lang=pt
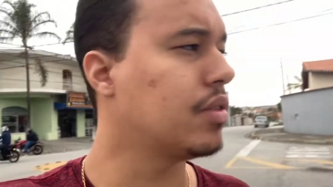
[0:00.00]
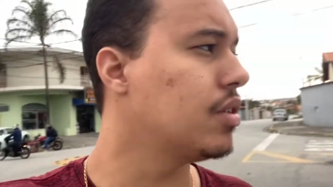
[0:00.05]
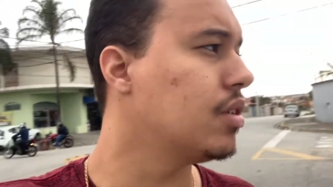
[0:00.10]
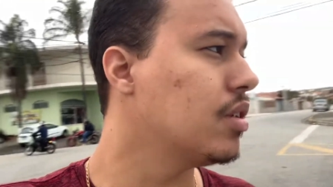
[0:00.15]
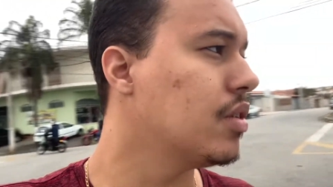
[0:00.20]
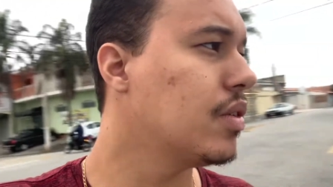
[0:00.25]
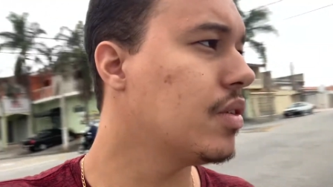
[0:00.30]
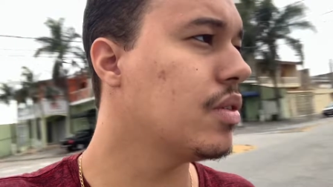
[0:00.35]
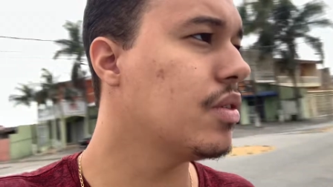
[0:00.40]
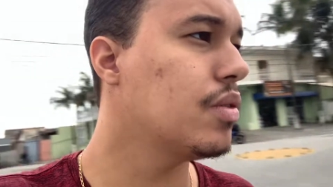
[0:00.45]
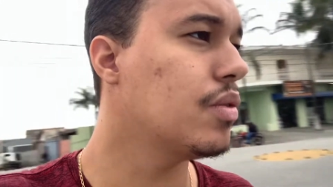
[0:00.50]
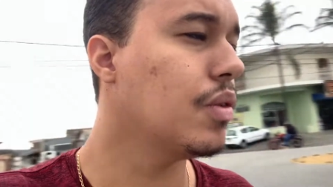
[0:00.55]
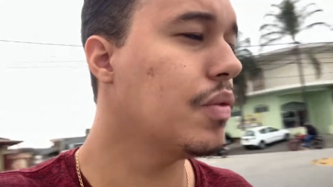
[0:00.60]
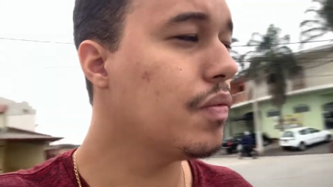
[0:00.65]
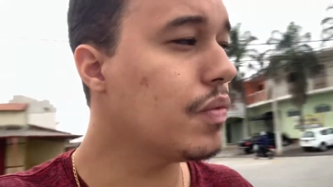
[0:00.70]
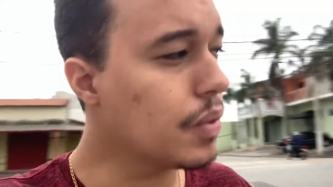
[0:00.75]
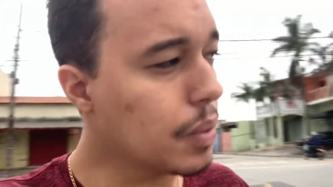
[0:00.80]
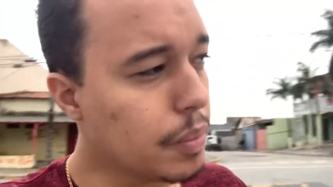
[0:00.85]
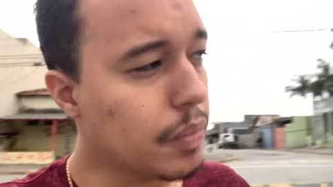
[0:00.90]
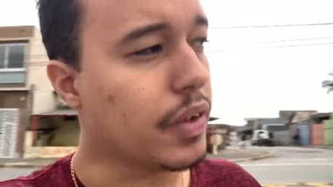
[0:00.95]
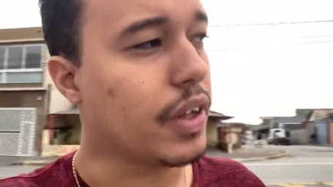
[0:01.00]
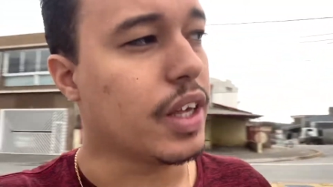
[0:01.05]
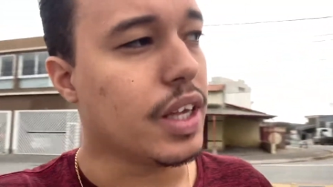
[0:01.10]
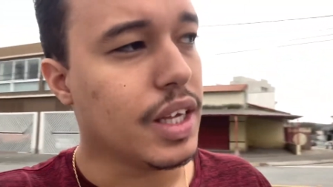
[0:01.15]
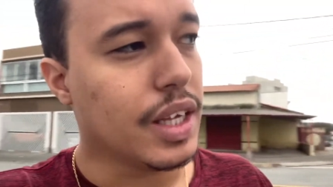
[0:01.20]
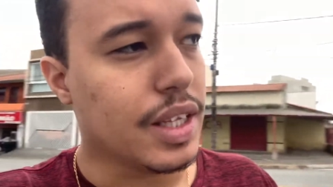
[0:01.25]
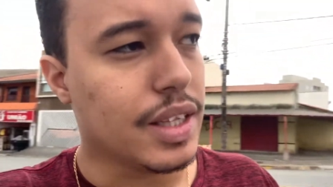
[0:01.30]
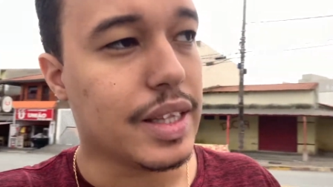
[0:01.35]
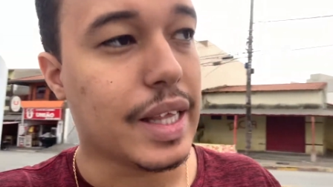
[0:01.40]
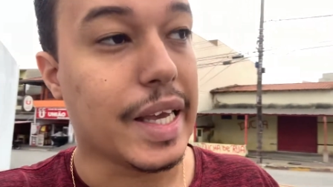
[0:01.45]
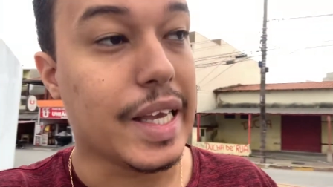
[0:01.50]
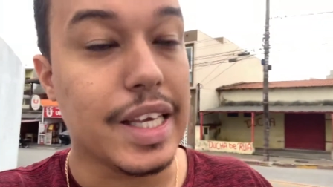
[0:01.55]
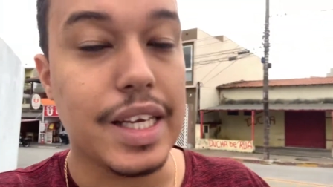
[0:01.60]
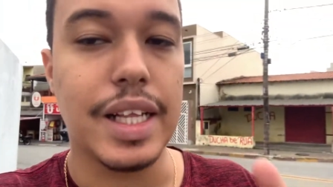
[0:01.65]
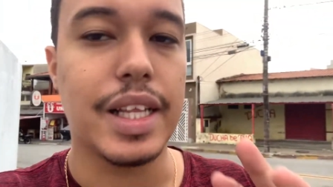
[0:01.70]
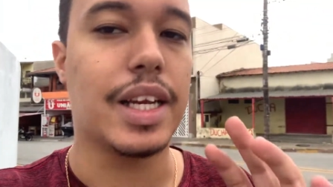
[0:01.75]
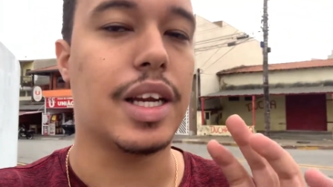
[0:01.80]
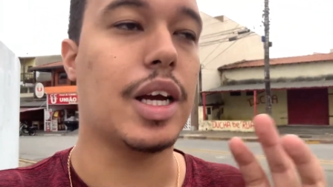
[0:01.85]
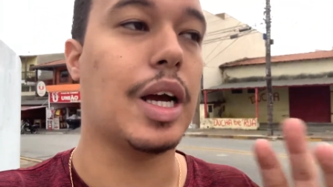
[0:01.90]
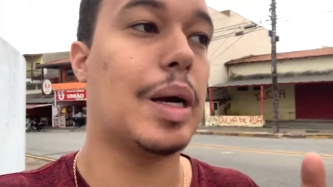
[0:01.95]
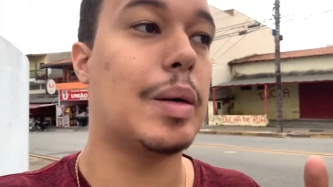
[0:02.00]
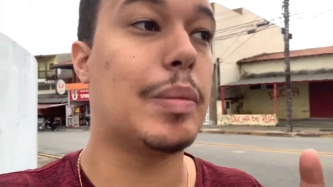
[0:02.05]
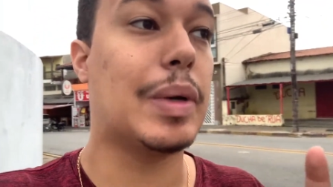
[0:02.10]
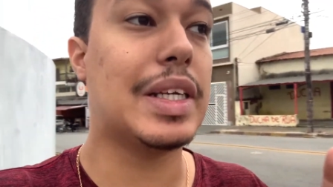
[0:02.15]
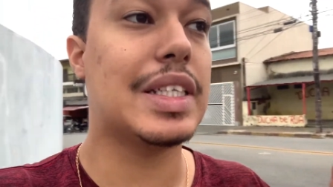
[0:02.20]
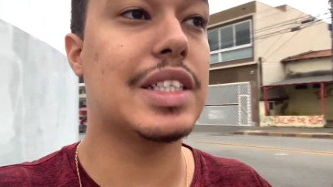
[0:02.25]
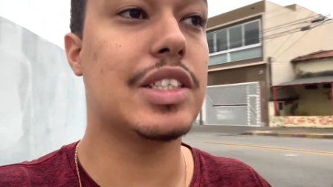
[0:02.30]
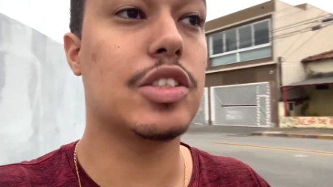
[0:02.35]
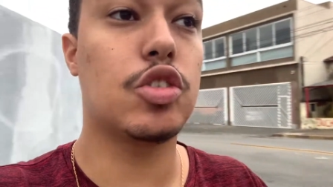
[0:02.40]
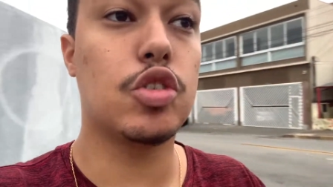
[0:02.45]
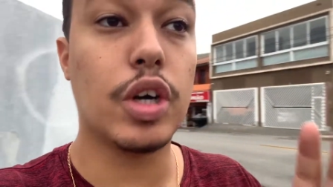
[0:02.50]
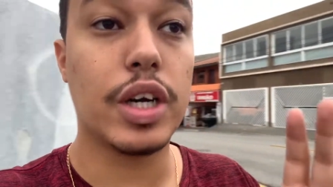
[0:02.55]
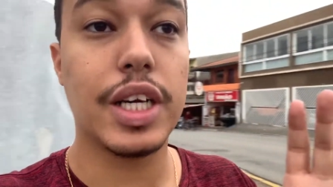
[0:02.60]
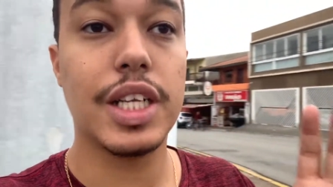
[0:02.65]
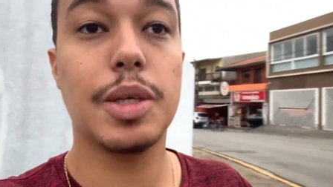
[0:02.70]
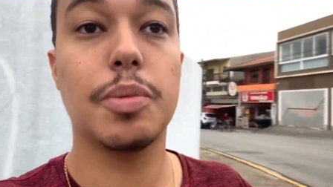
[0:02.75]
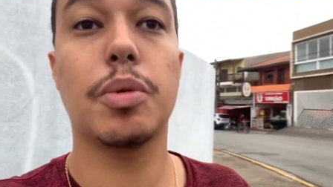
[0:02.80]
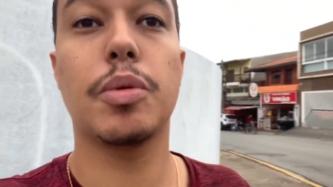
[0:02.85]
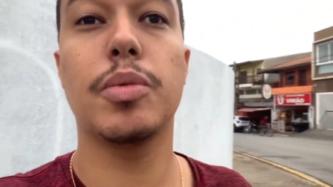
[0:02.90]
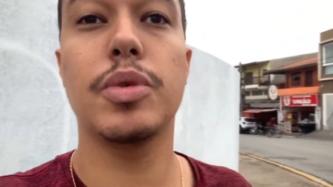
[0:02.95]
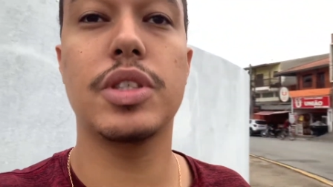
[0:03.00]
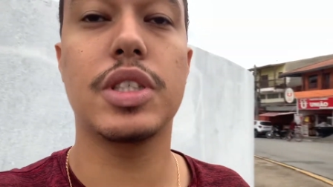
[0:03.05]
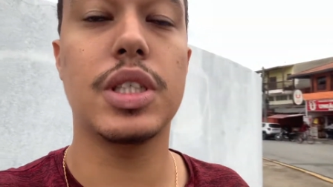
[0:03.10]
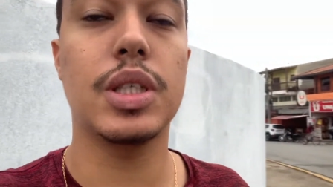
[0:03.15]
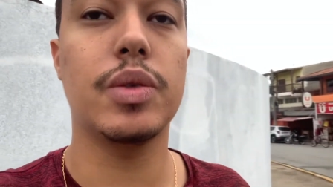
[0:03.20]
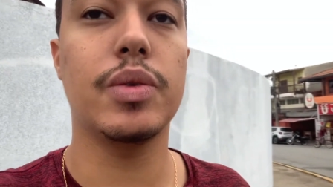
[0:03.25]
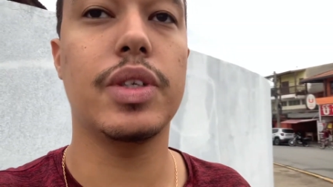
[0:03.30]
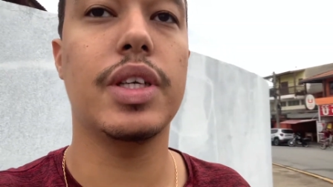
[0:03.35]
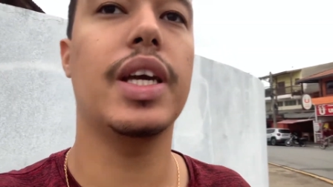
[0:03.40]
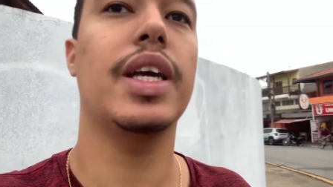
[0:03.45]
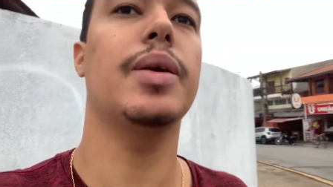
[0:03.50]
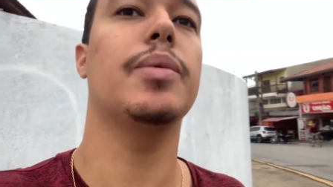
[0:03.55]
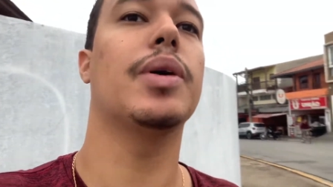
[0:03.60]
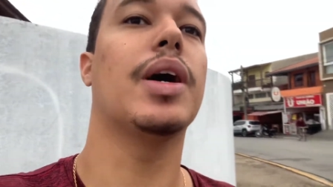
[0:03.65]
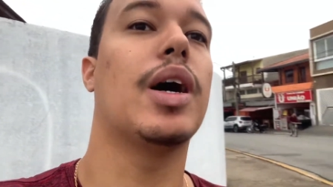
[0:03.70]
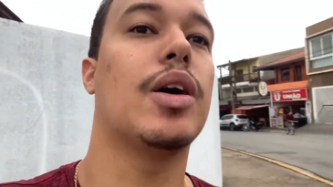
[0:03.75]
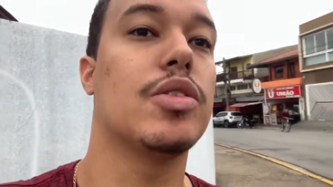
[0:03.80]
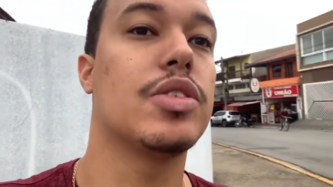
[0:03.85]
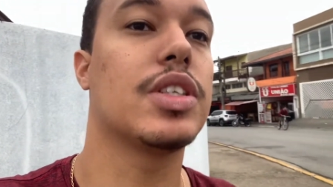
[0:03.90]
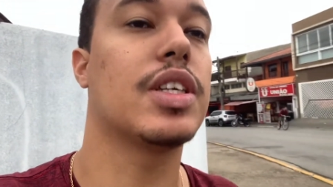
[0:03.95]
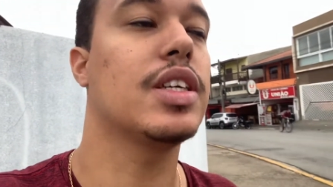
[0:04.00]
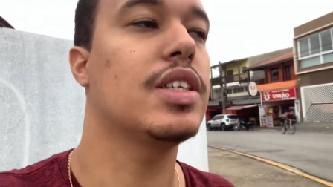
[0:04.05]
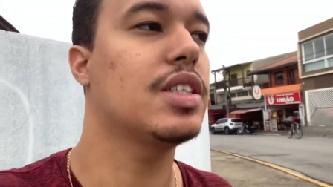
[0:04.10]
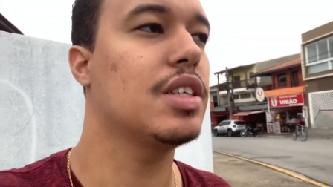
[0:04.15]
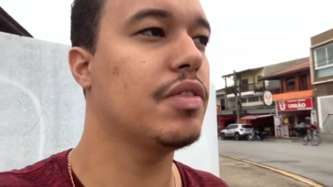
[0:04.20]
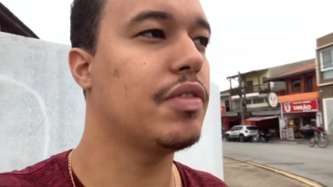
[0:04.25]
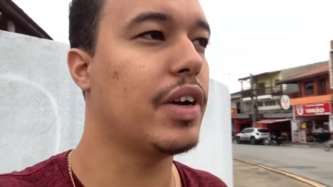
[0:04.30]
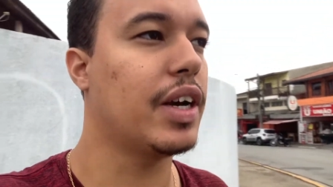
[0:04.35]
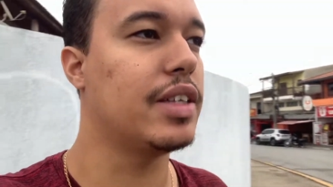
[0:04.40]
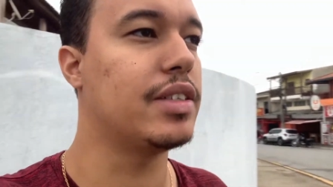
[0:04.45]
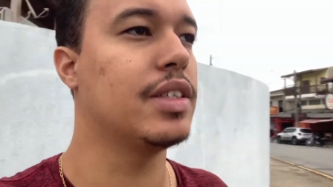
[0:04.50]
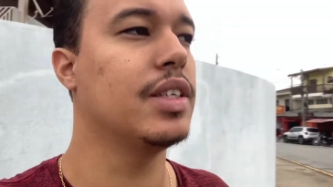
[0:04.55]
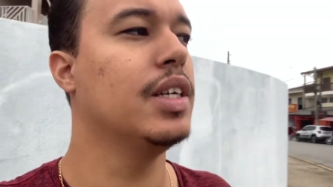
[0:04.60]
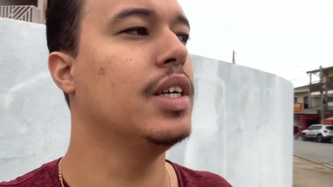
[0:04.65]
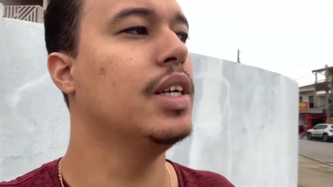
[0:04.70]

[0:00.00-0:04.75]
Então, vamos, vamos ver. Daí, galera, ah, mais as joggers da promoção. E aí, House, o que, que você faz?